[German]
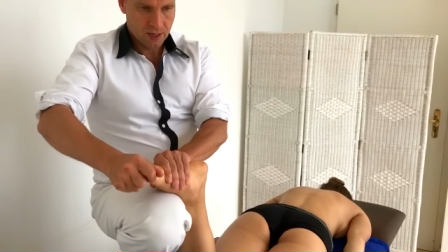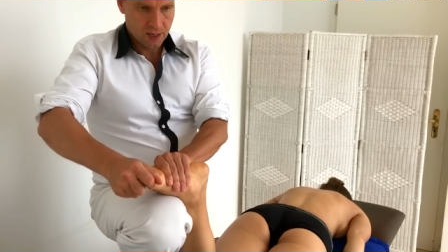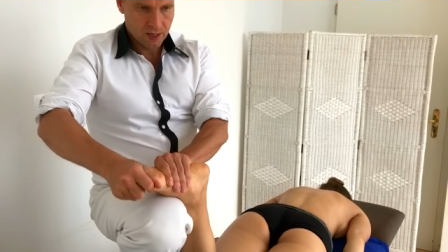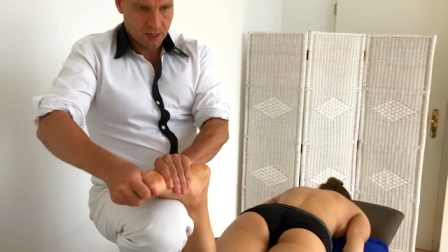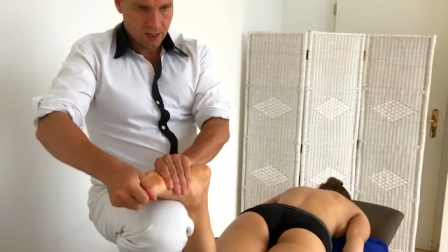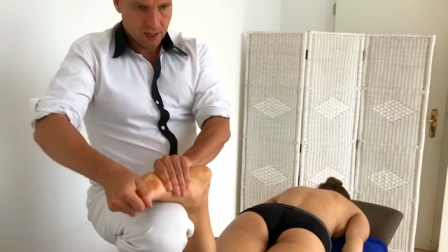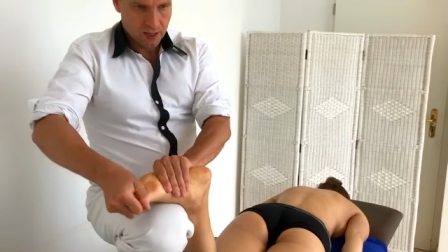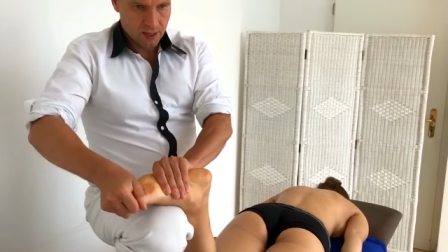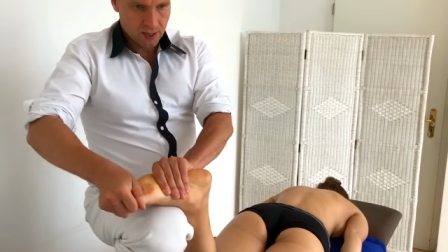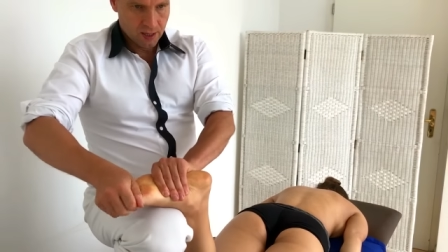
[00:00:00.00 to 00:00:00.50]

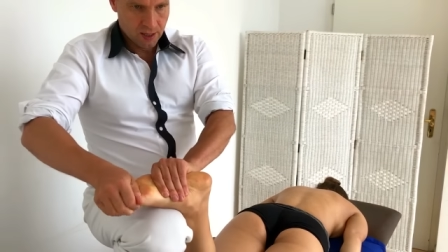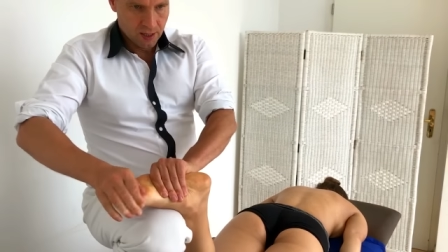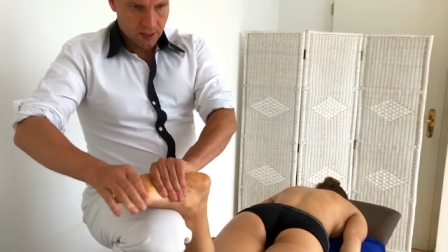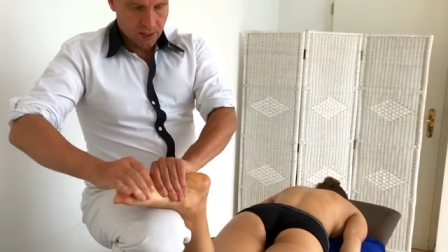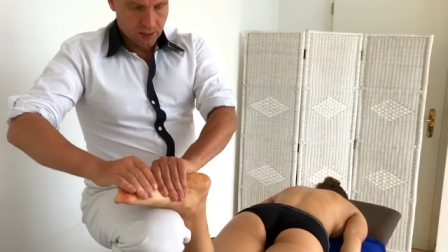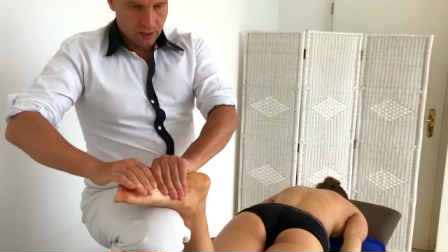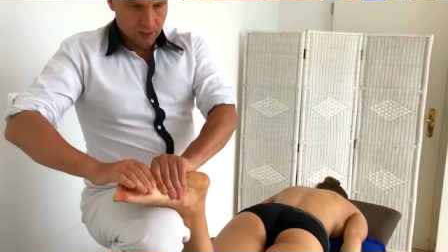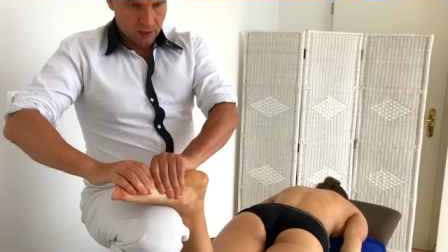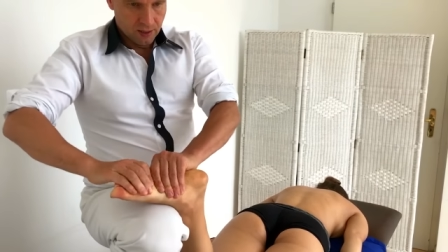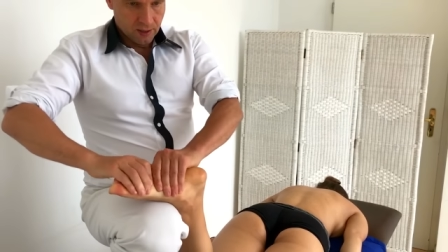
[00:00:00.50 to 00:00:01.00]
auch schon
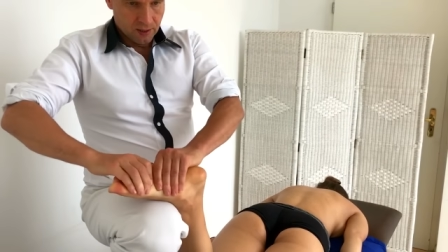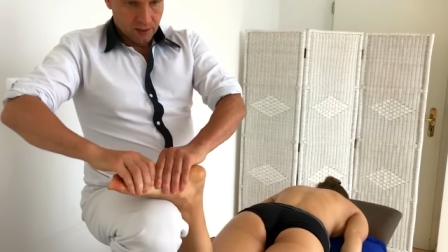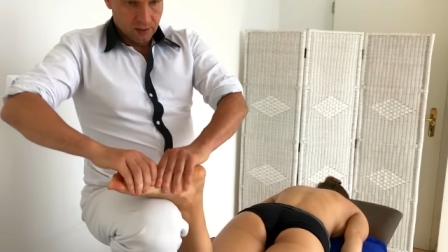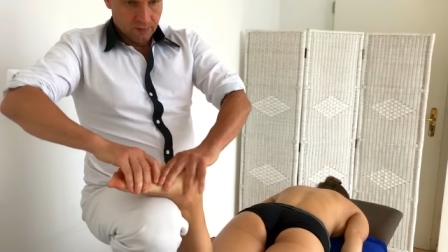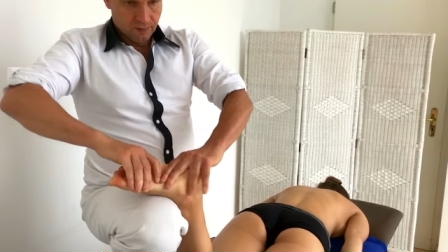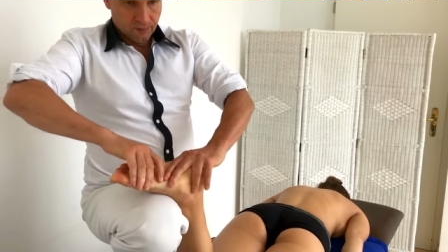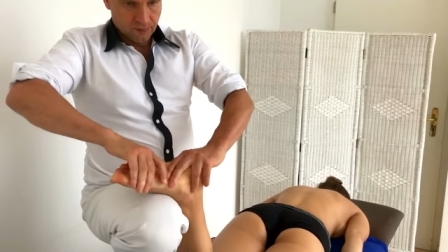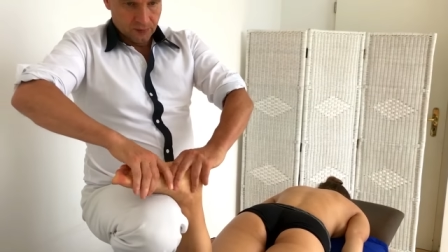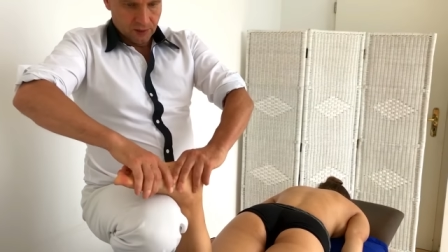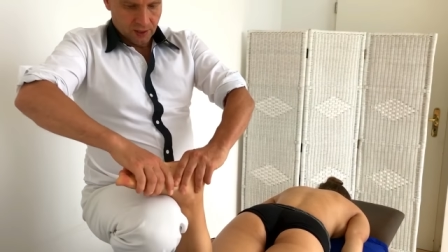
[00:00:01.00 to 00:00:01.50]
in die
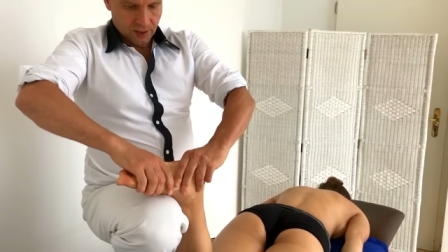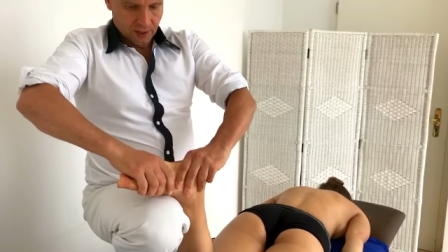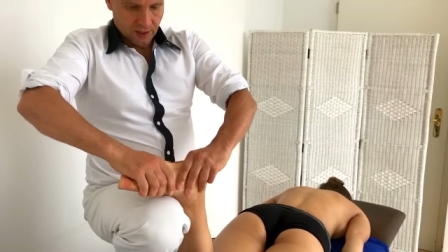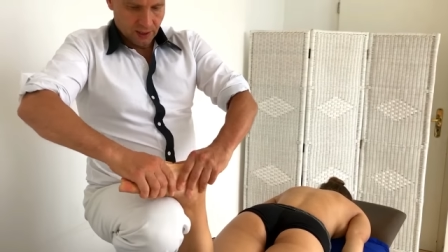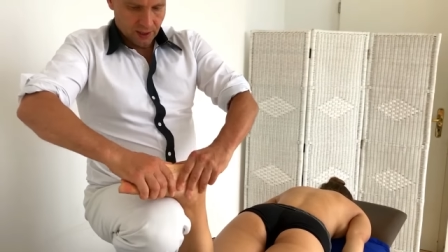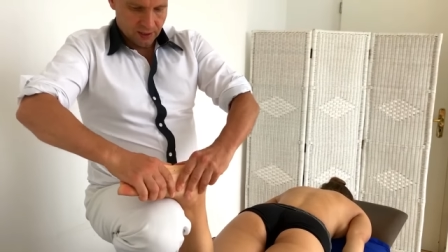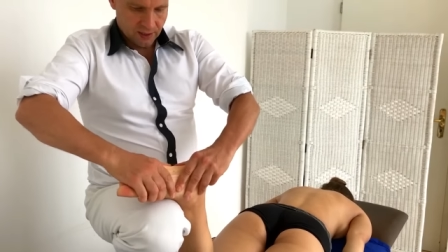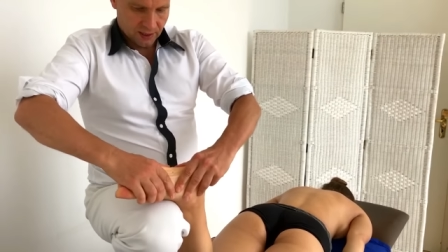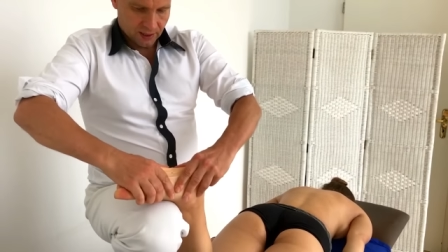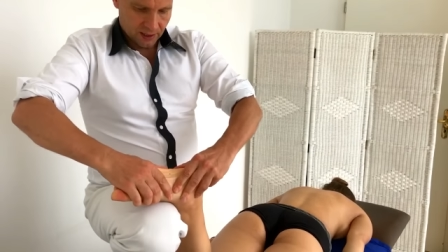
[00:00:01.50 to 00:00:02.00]

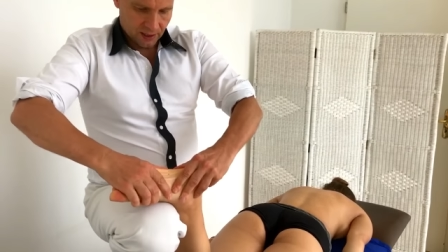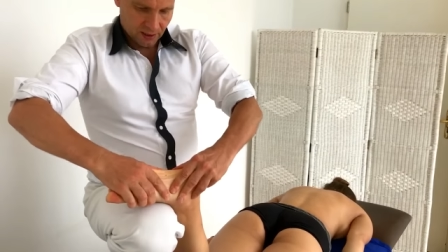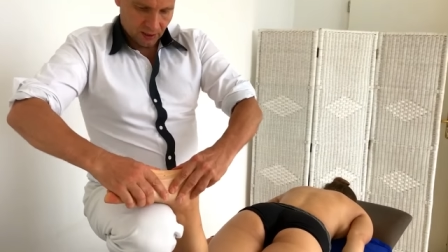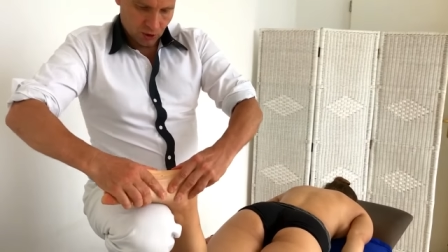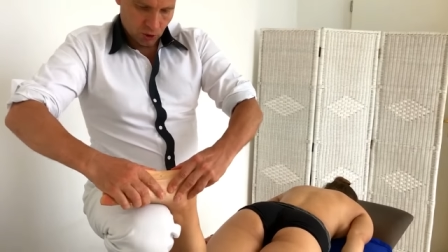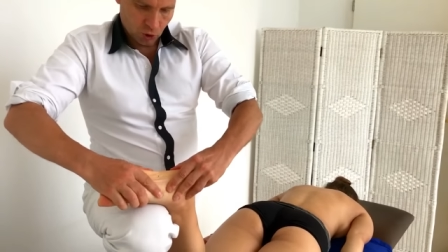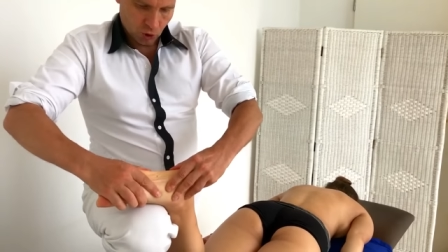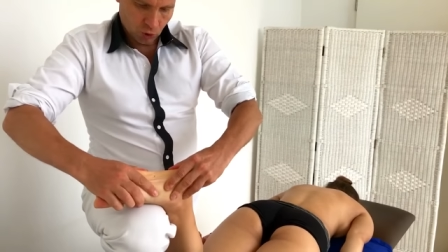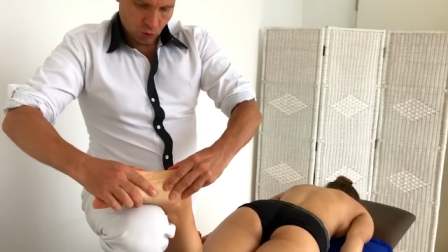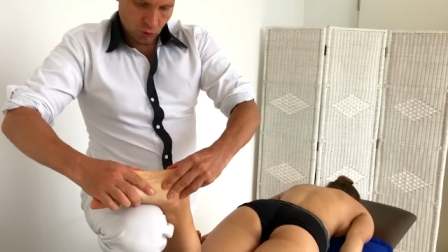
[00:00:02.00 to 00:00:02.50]
Faszien gehe,